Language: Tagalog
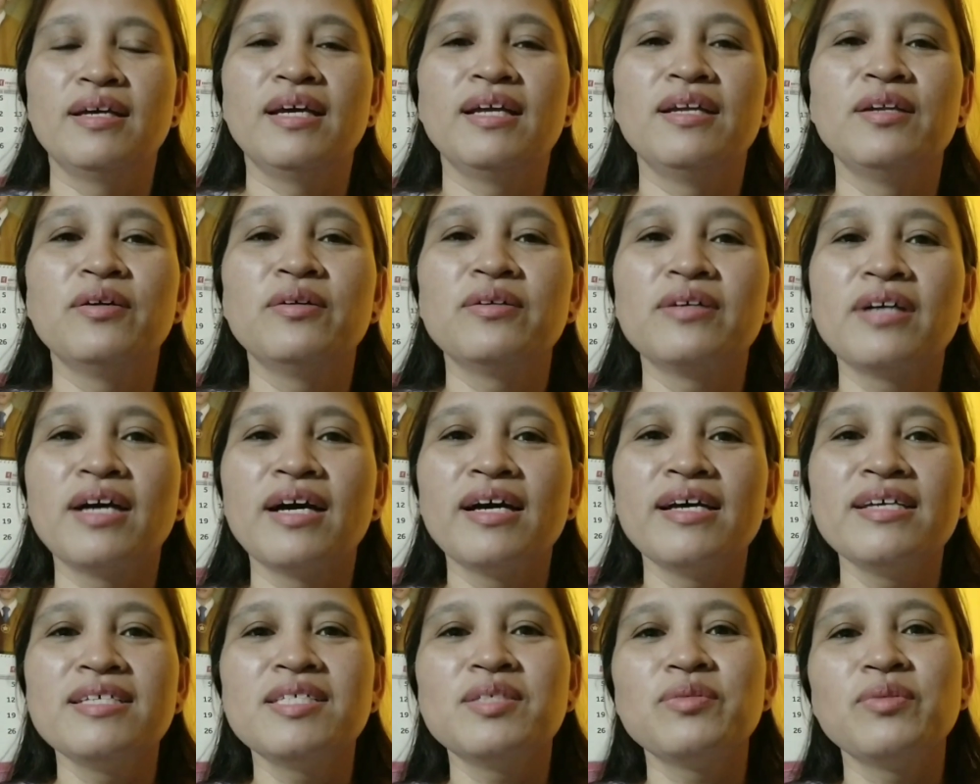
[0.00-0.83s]
Hello
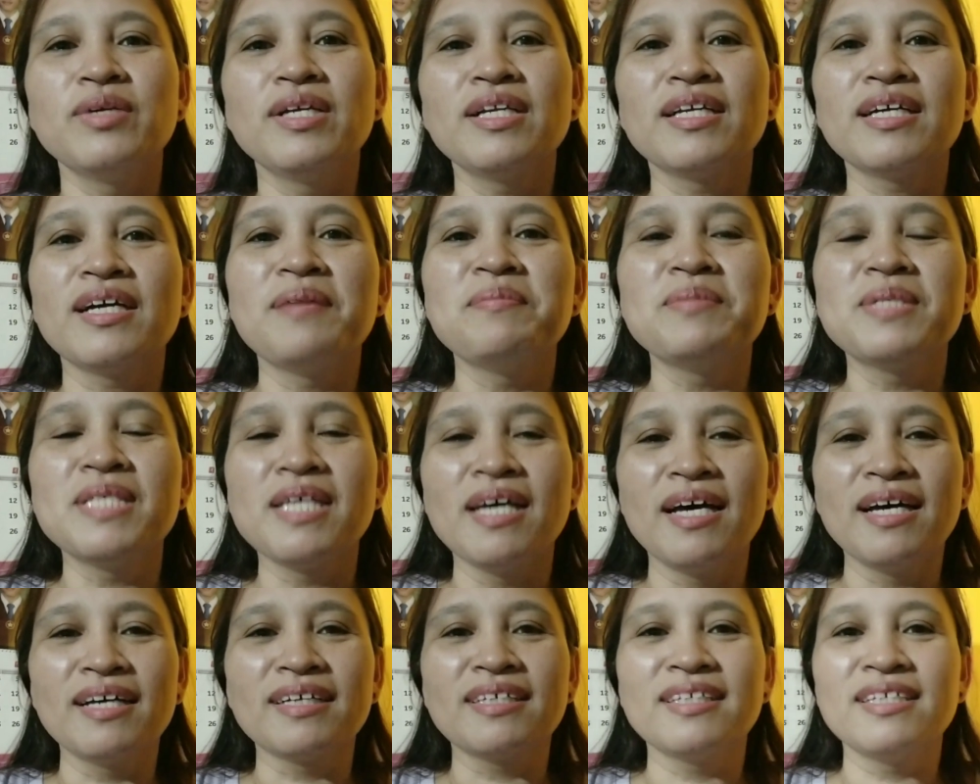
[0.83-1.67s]
guys! Welcome
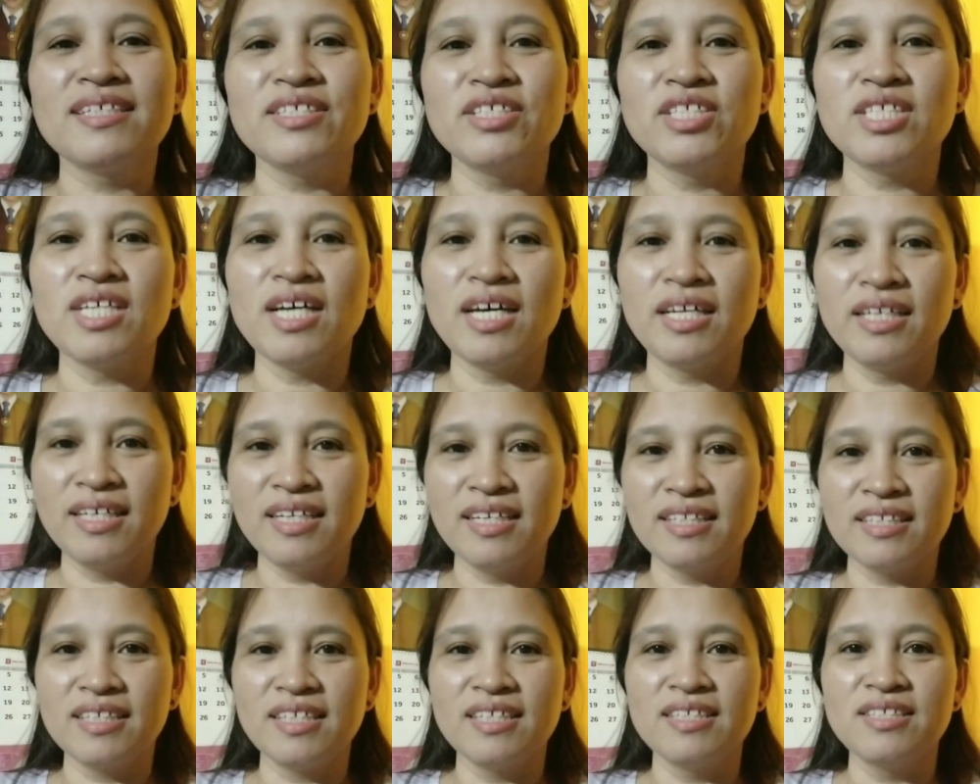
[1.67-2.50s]
sa aking
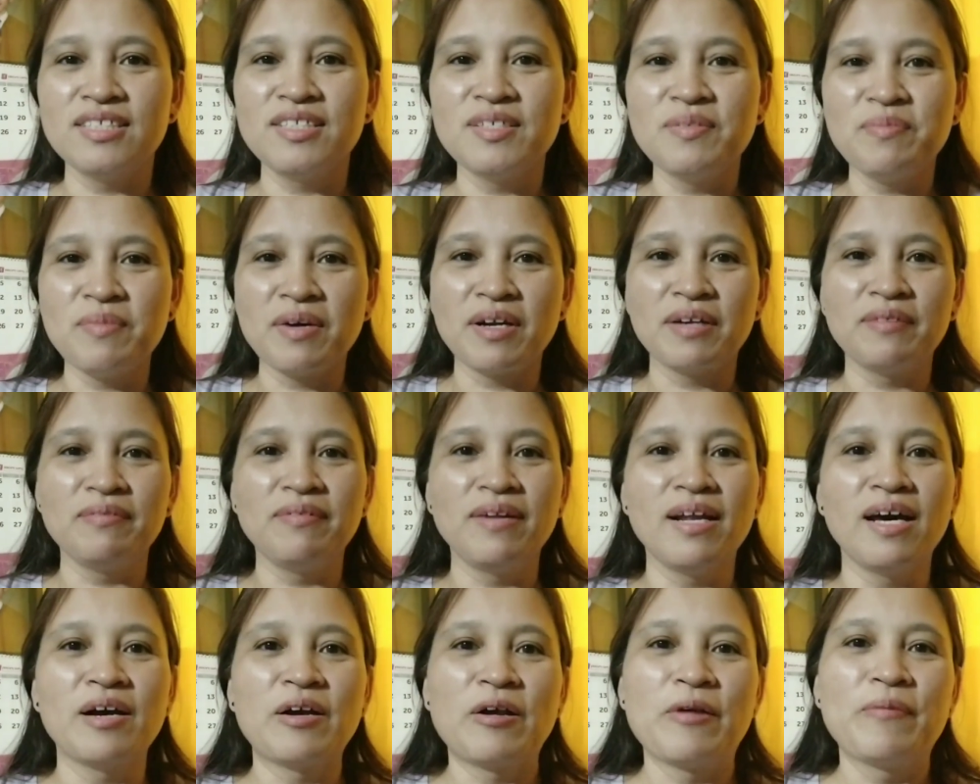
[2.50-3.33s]
channel, Kenji Mar
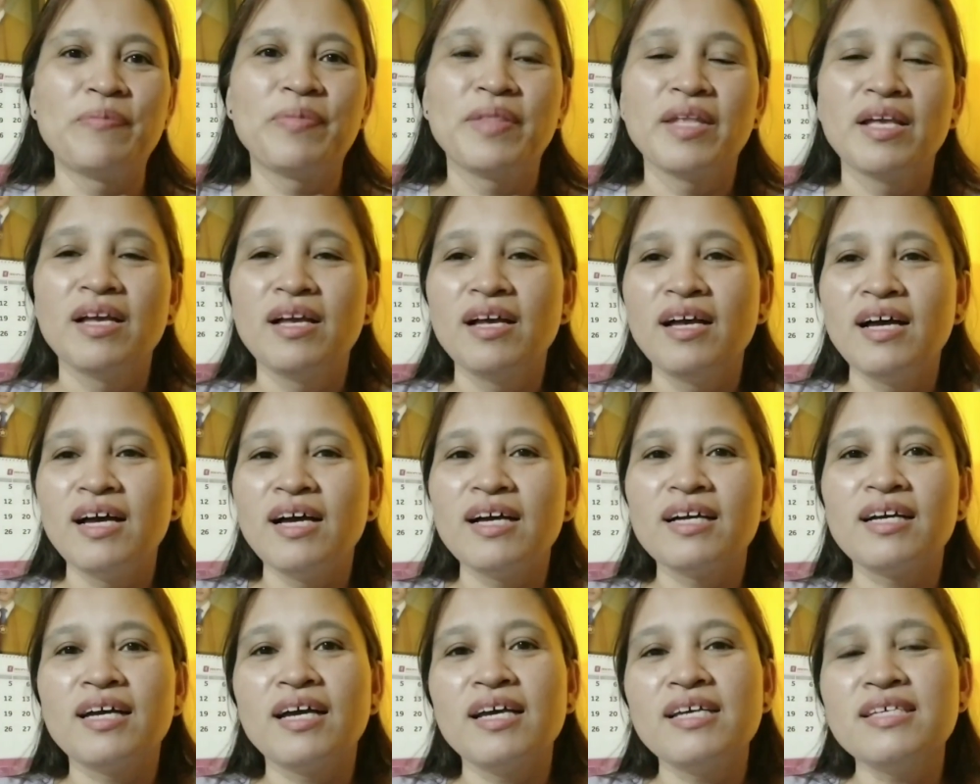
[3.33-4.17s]
Vlog.
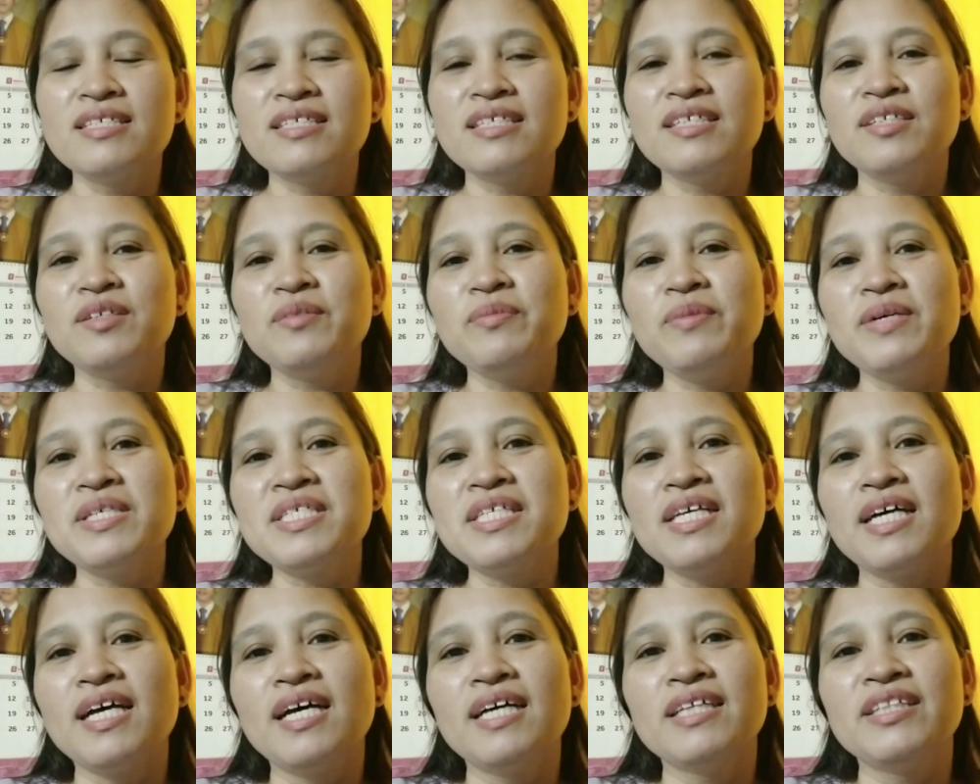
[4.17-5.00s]
Ah guys, sino ba
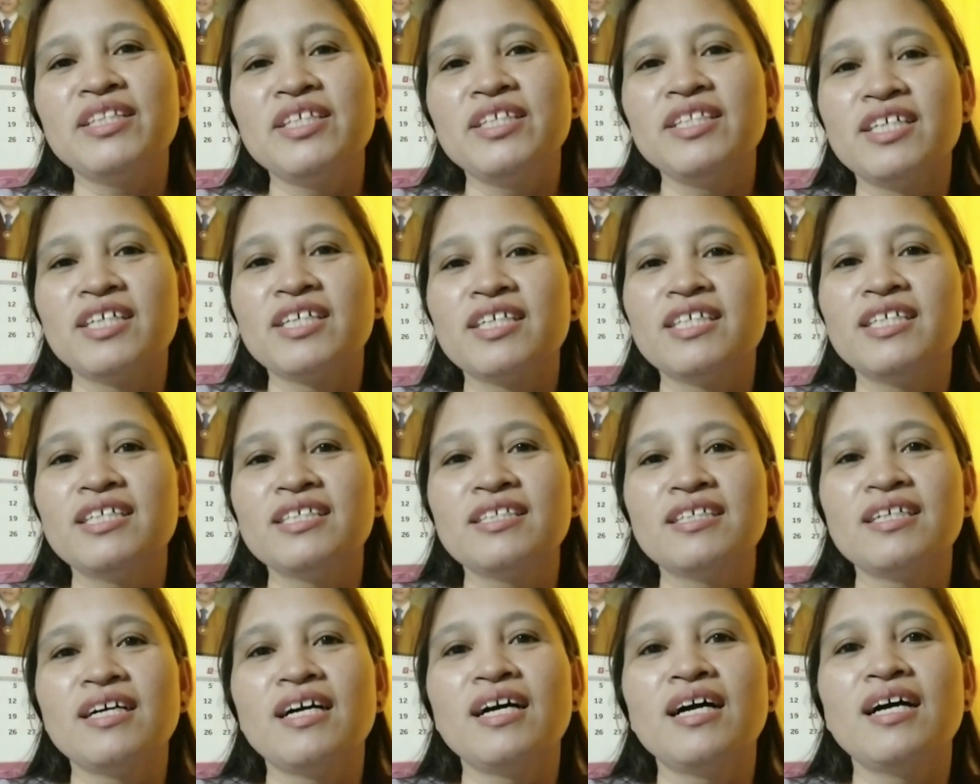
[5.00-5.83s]
sa atin ang,
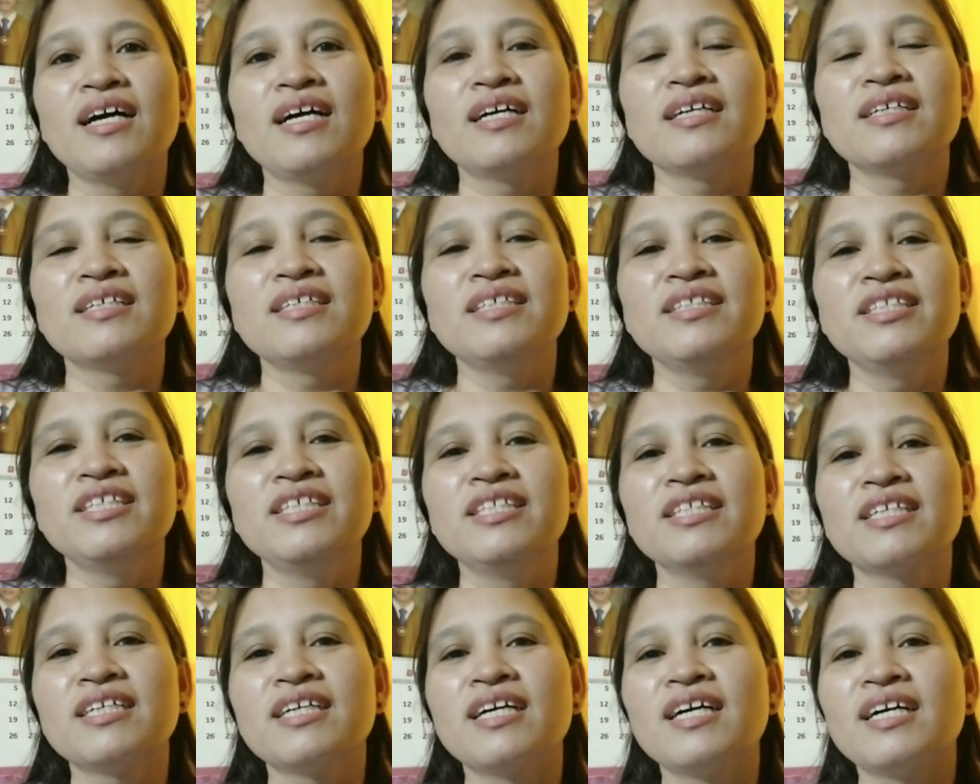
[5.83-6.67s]
ang
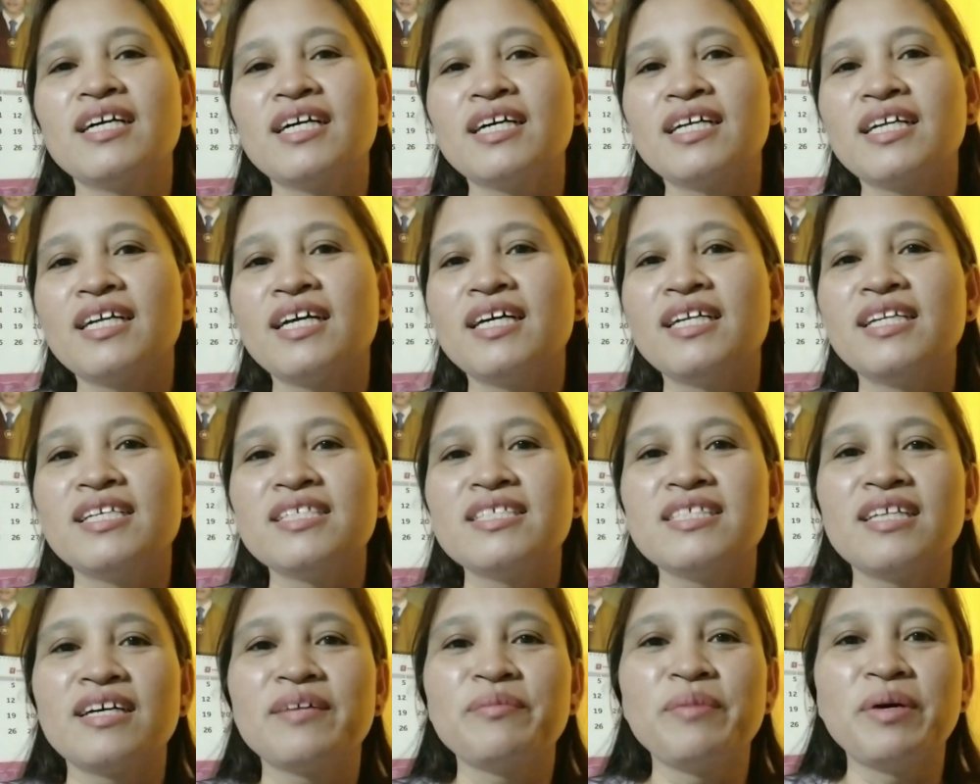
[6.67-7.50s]
hindi
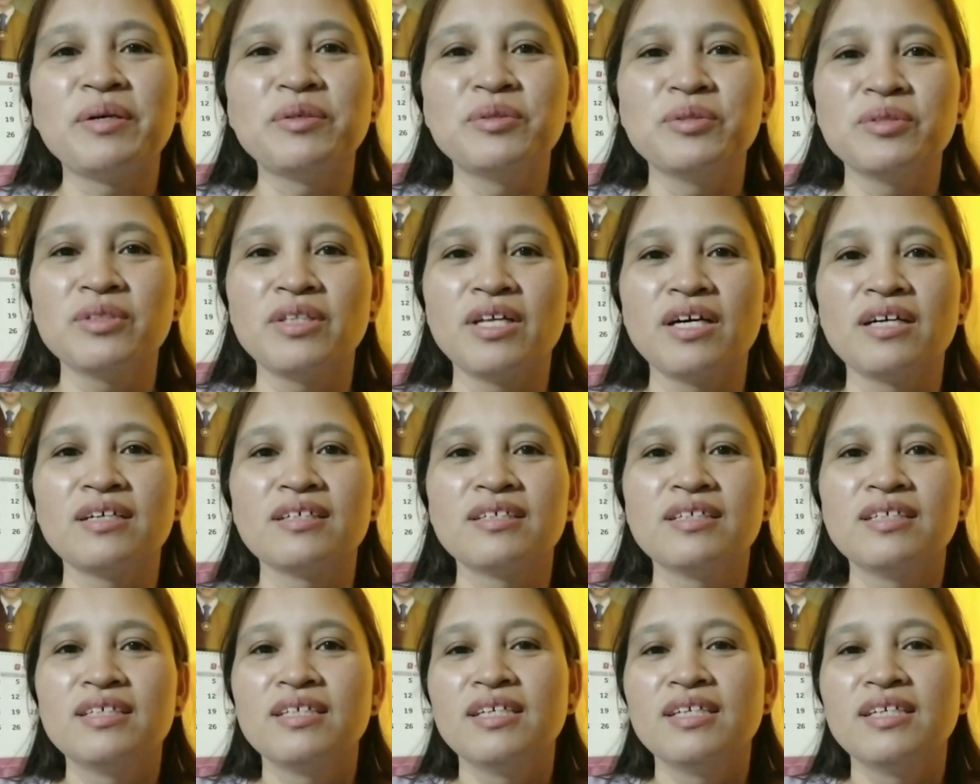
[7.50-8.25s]
nakakaranas ng mangutang?